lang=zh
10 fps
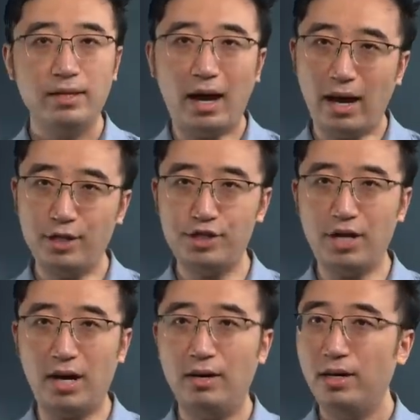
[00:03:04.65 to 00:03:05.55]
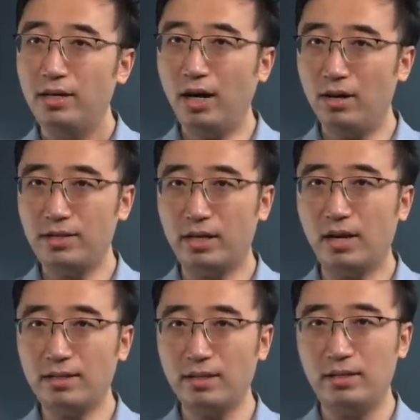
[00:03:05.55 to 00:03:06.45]
他还知道，要想
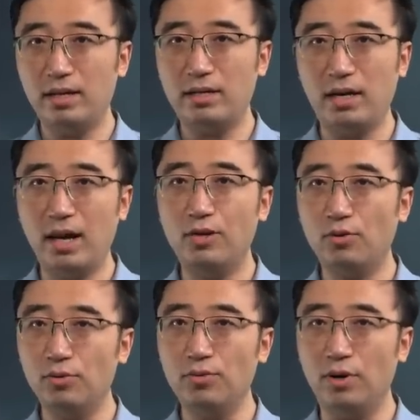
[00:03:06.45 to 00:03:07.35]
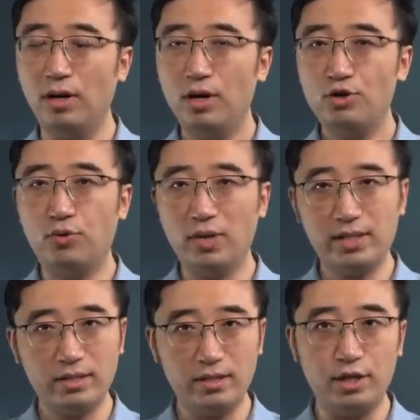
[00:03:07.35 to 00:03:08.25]
让自己的提案通过，除
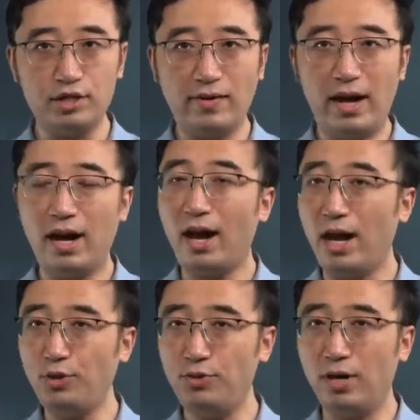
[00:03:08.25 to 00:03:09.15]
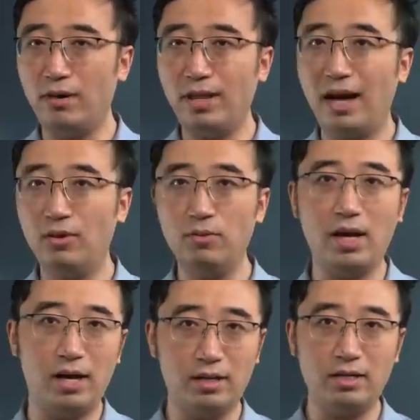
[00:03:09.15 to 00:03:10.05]
了自己之外，还需要拉拢
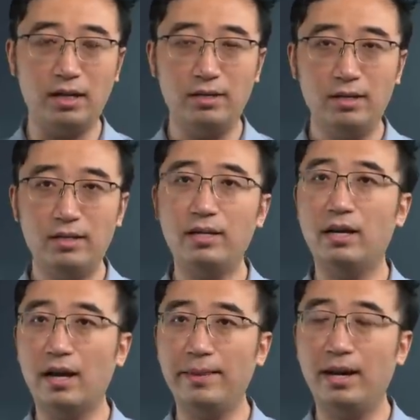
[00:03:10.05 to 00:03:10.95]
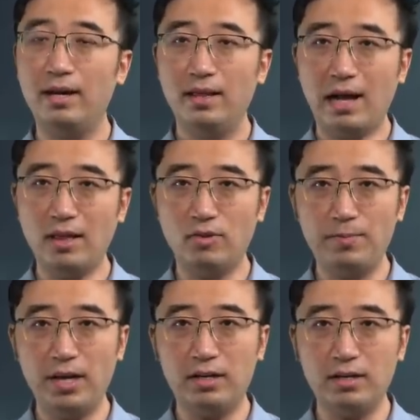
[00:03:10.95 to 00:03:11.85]
两个人。显然呢，拉拢
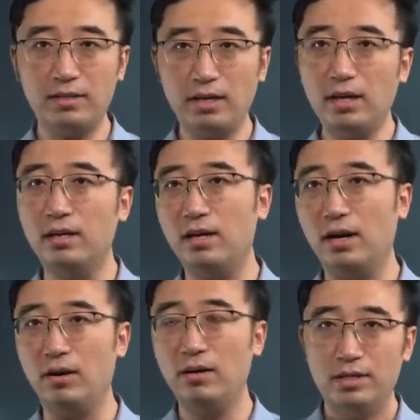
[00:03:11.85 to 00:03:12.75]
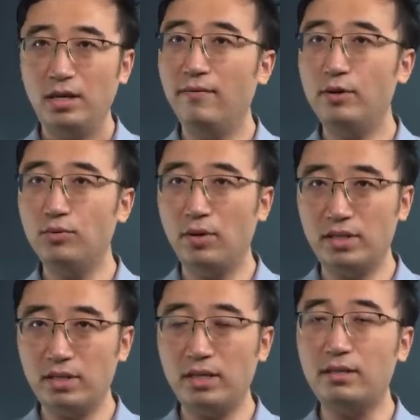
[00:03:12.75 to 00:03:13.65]
B 和 C 更好，因为如果
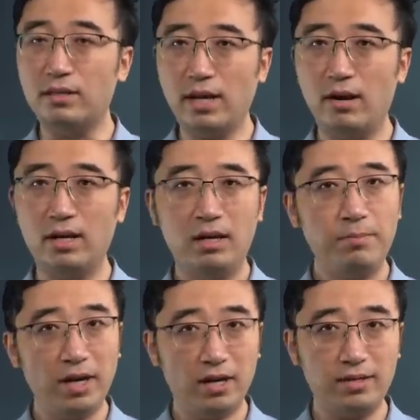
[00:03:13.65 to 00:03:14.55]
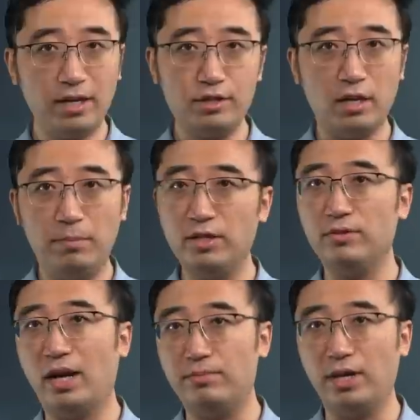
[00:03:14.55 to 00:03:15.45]
自己死掉了，B 和 C 什么都
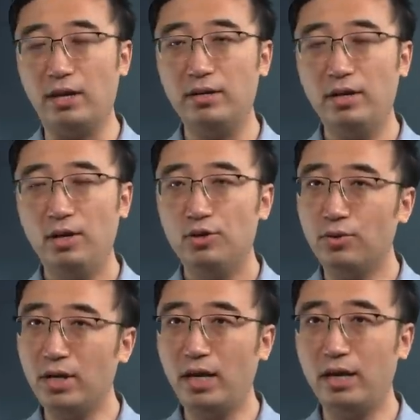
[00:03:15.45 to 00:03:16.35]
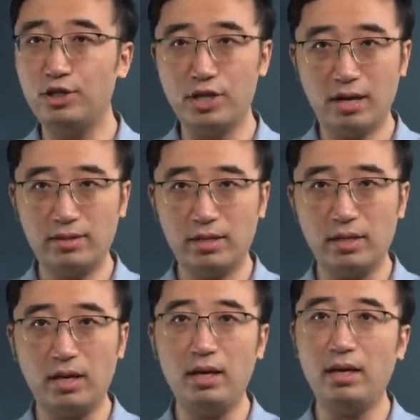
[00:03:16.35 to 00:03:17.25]
拿不到。所以，只要自
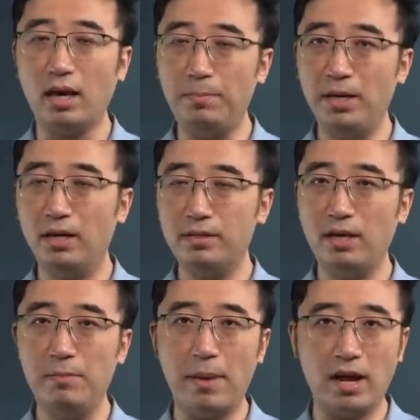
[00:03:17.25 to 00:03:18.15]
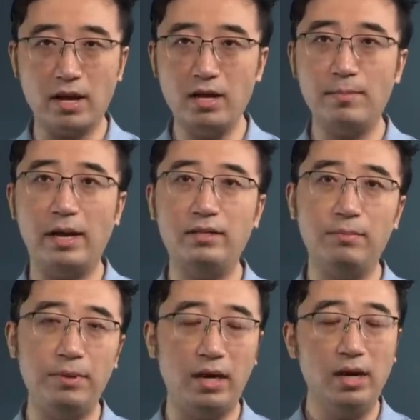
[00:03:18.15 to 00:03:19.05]
己提议给 B 和 C 每人一枚
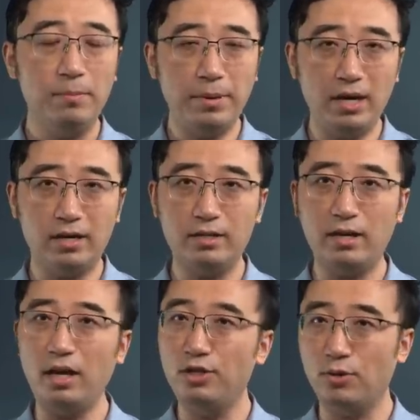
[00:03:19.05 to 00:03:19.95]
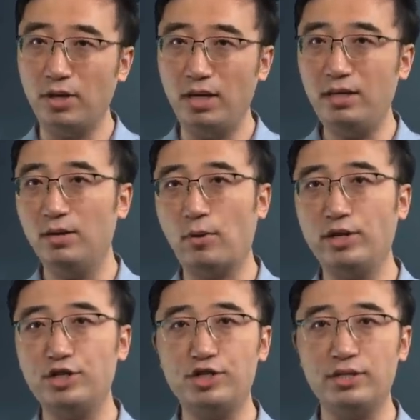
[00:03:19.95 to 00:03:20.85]
金币，B 和 C 就一定
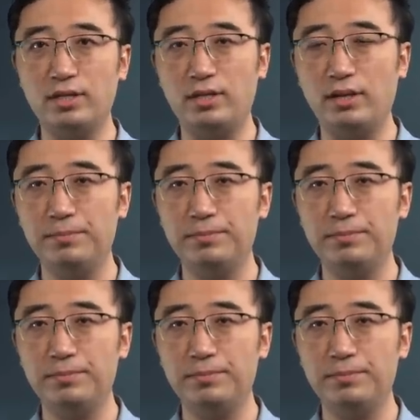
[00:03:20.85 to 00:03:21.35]
会支持自己。